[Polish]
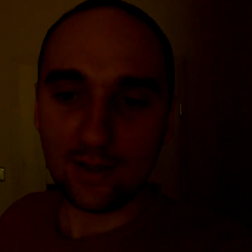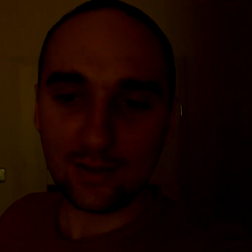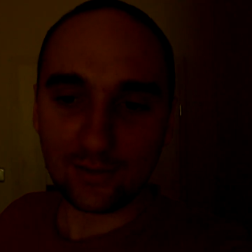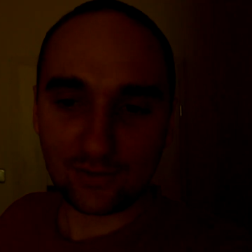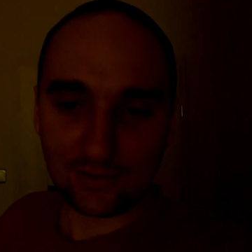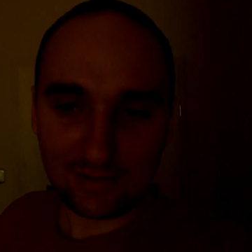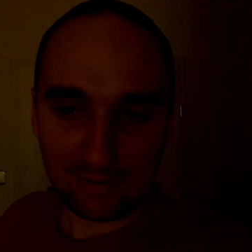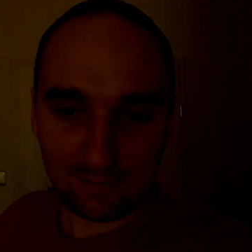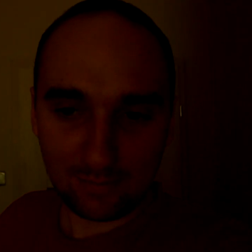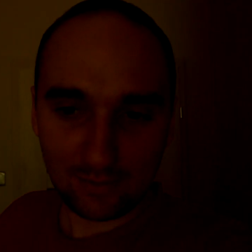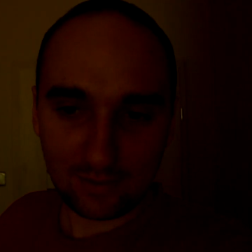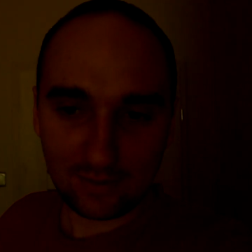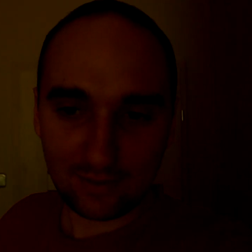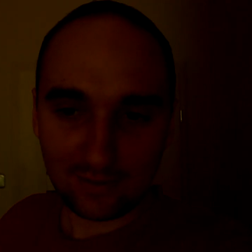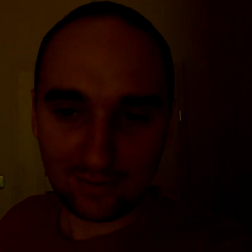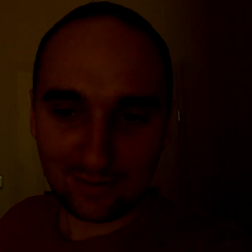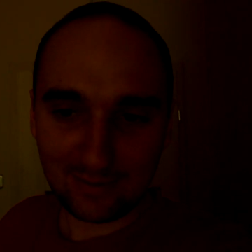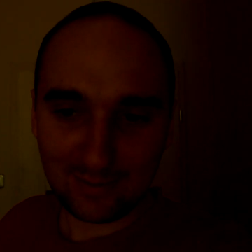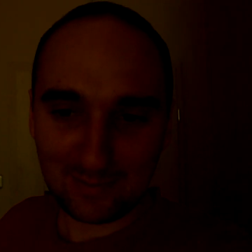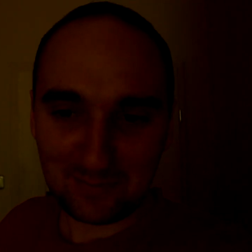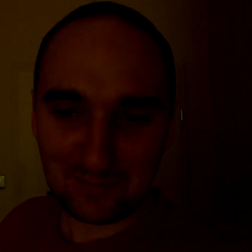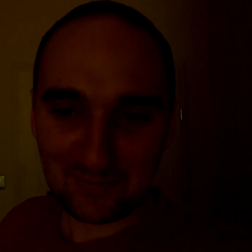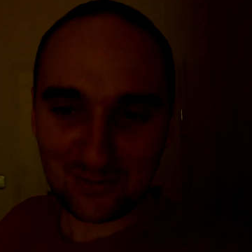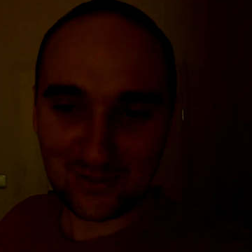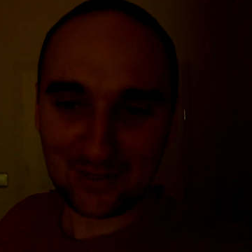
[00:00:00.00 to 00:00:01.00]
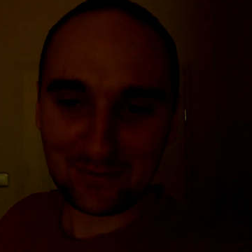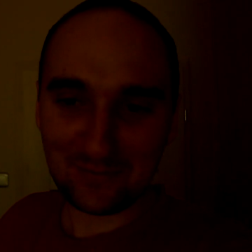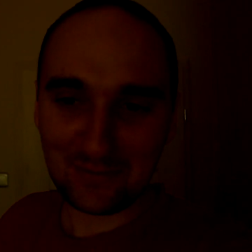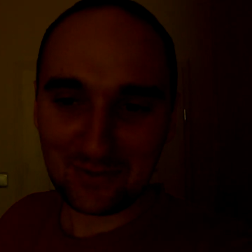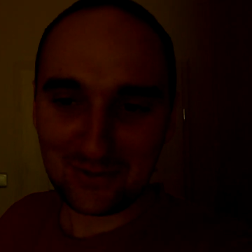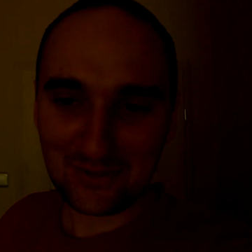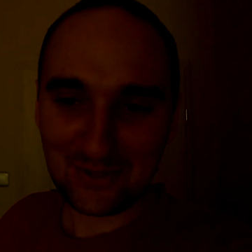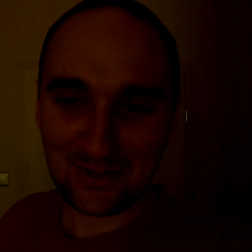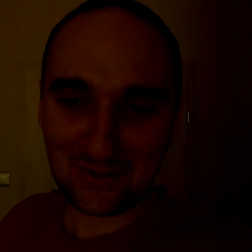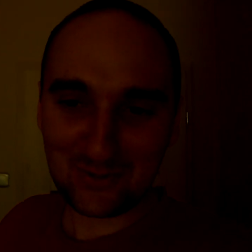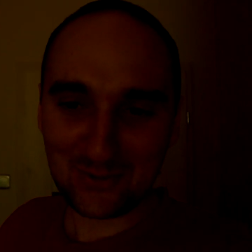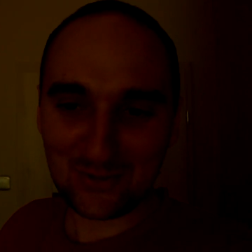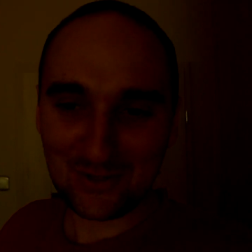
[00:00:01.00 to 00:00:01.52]
żeby
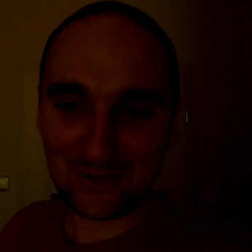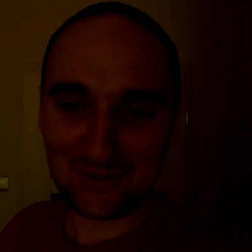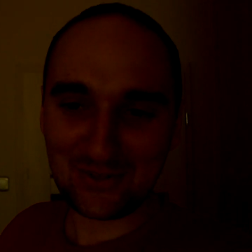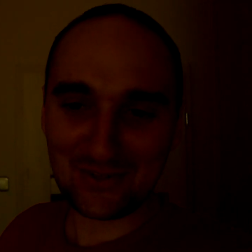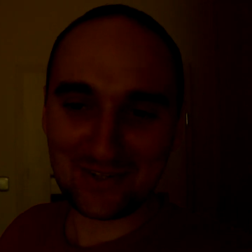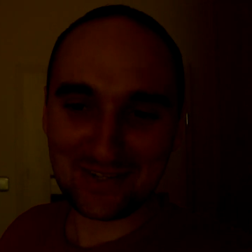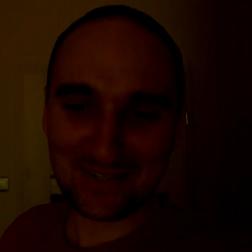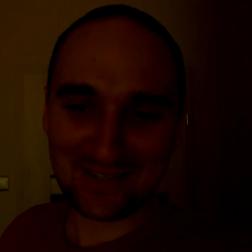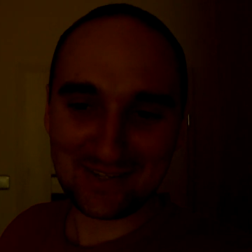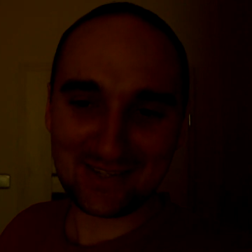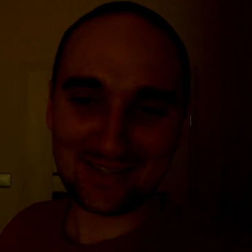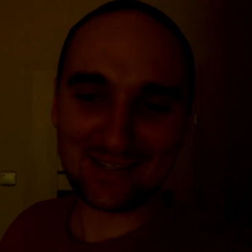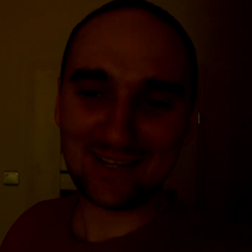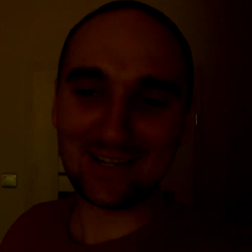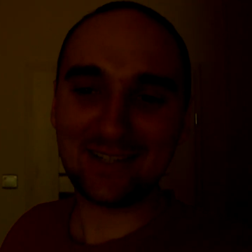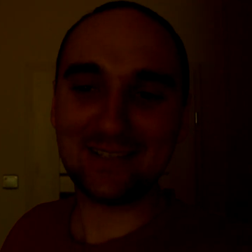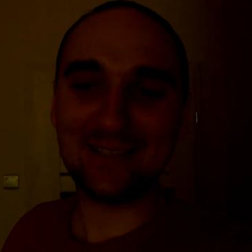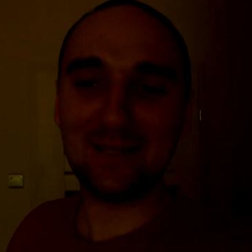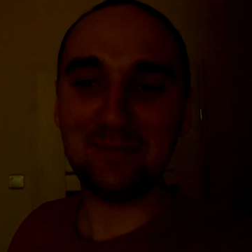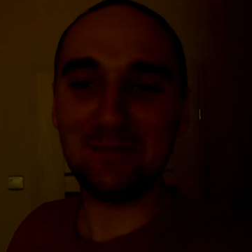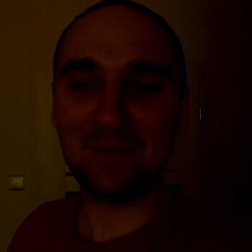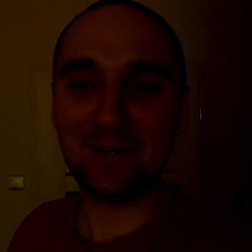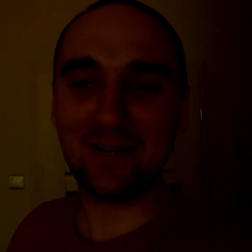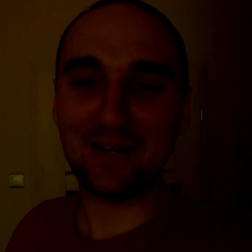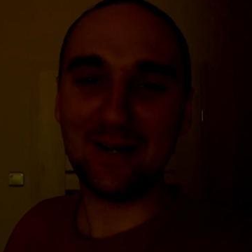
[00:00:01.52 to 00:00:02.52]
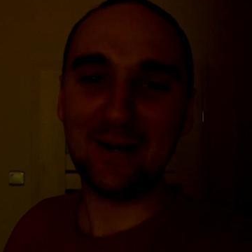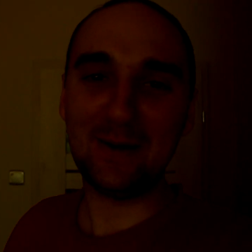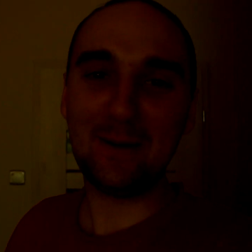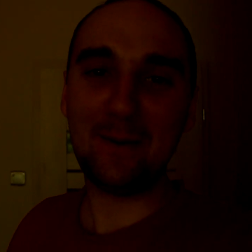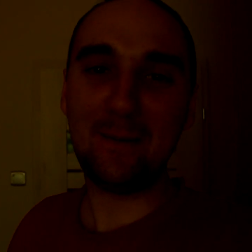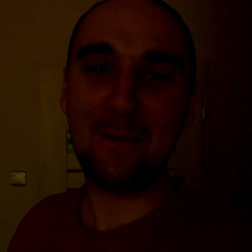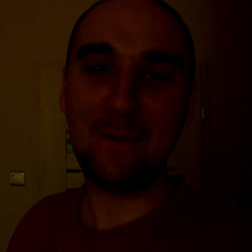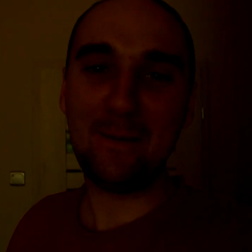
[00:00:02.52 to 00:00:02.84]
przewieźć jego rzeczy z akademika.